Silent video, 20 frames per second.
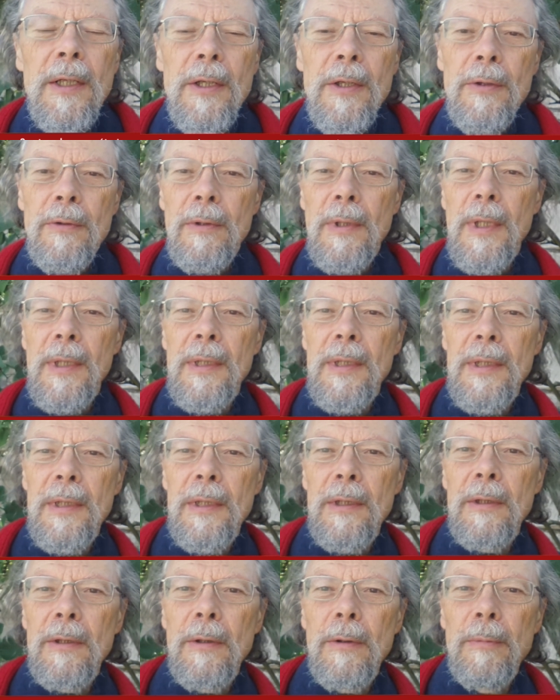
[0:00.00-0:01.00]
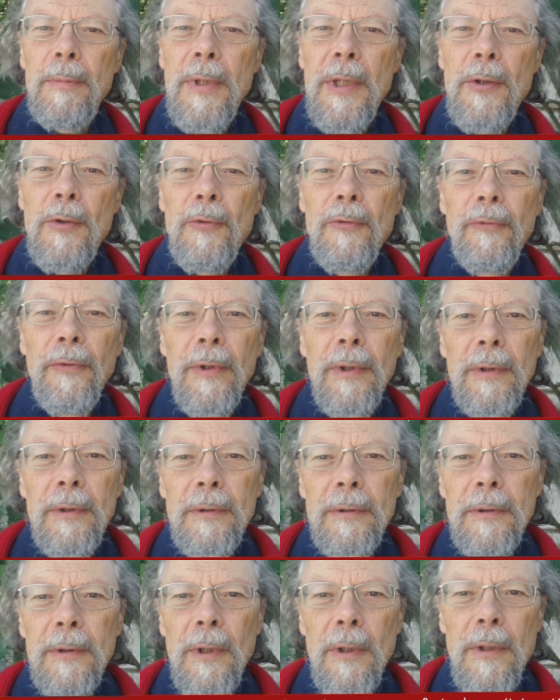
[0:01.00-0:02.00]
Cela dit, euh, bien souvent,
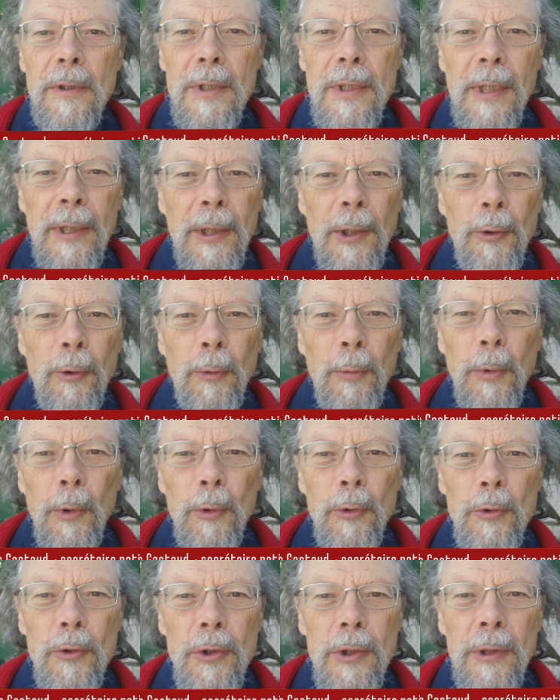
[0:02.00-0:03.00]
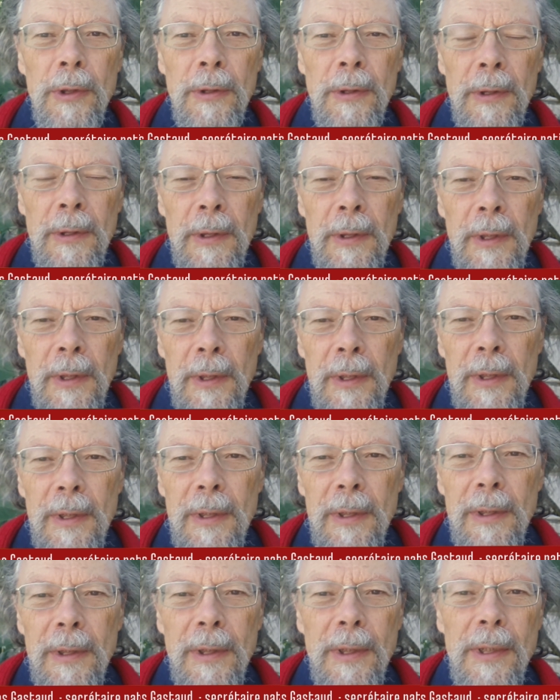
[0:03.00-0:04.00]
un certain nombre de gens
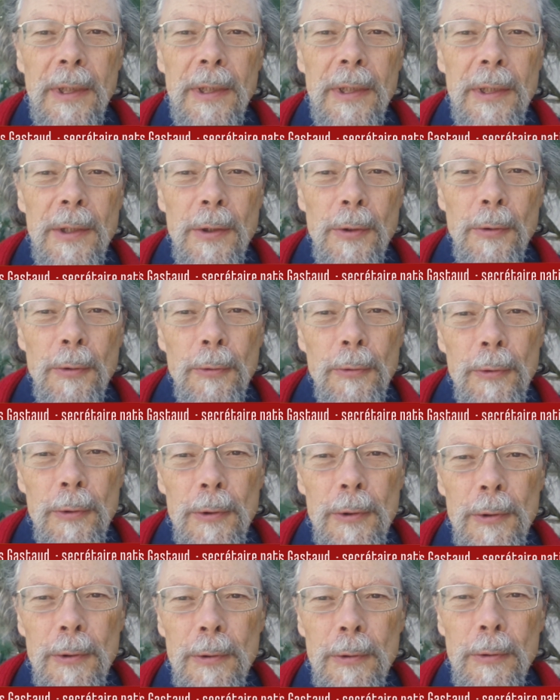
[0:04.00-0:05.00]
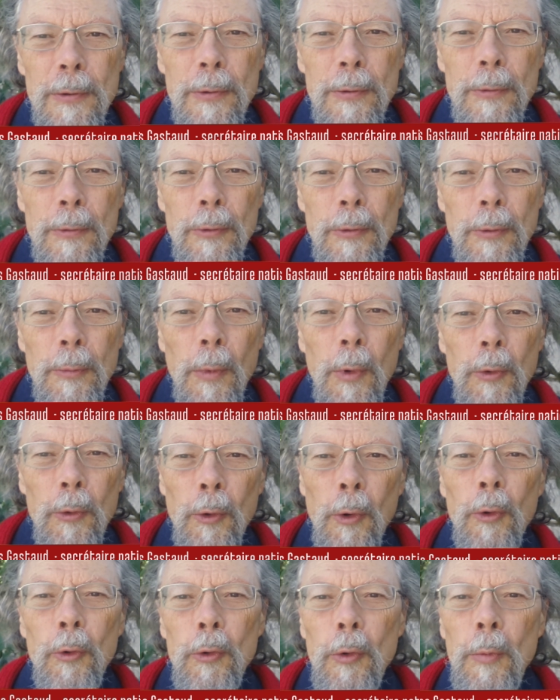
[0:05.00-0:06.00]
qui sont
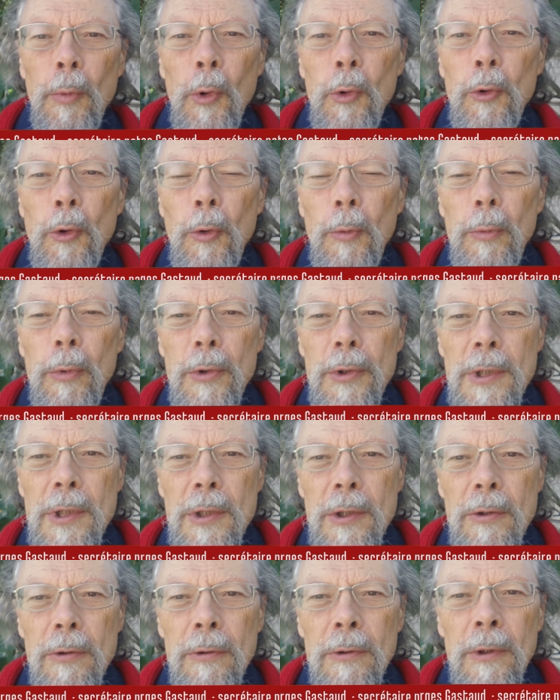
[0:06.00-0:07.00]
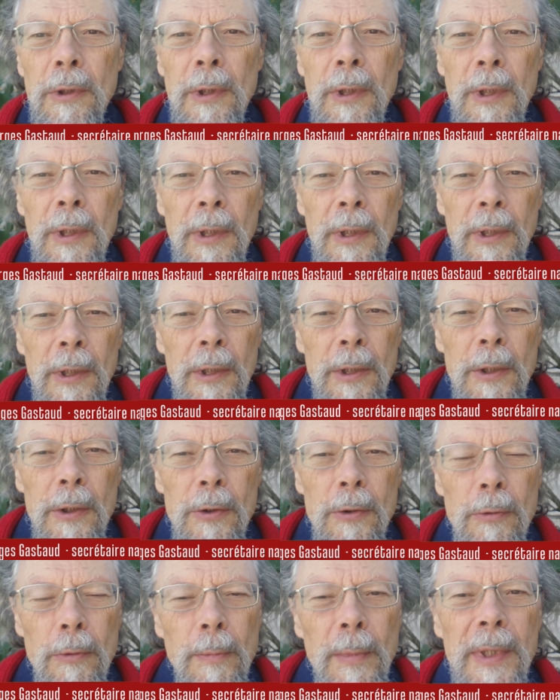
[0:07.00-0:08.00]
de bonne composition,
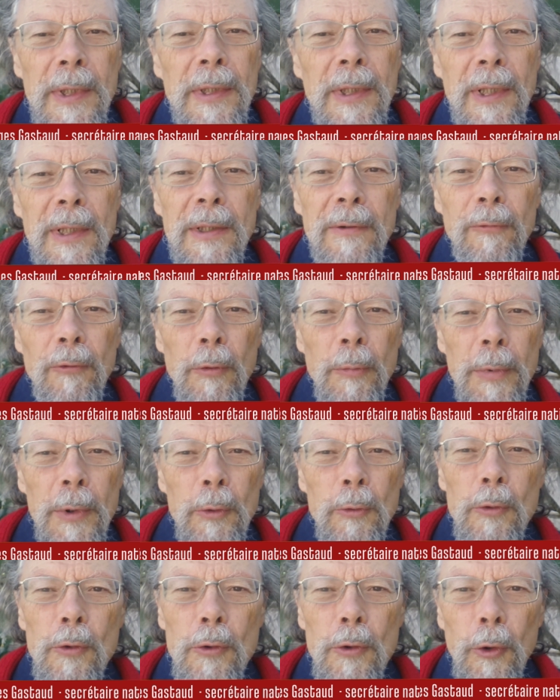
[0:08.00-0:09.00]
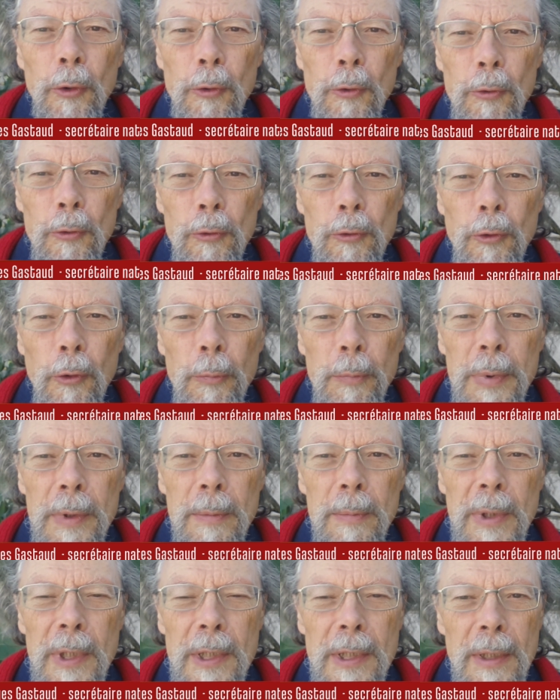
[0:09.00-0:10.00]
se mettent à développer toutes sortes
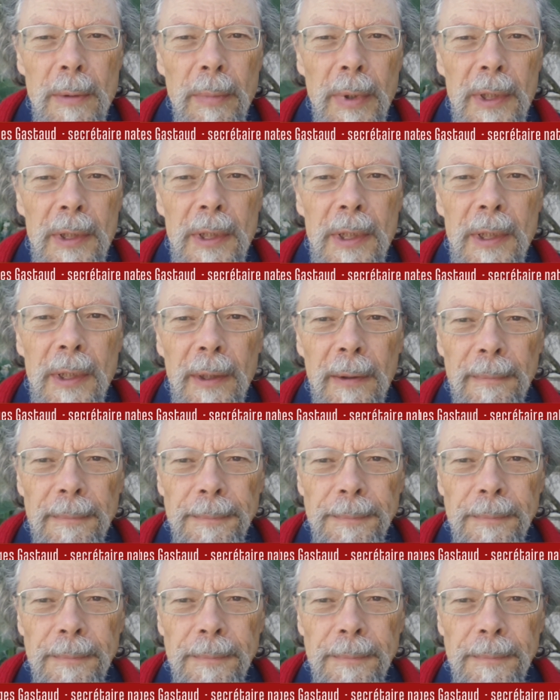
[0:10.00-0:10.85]
d'utopies bien sympathiques.